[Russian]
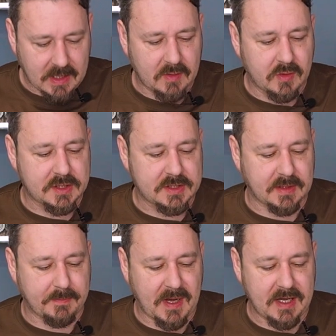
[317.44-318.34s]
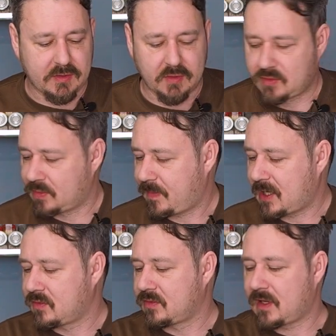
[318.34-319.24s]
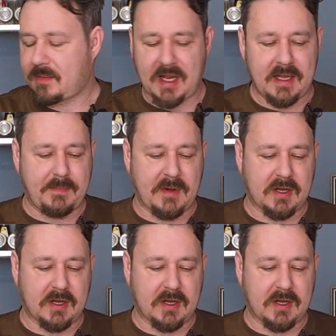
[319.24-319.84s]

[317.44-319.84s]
огурцы пахнут, пахнут нормально,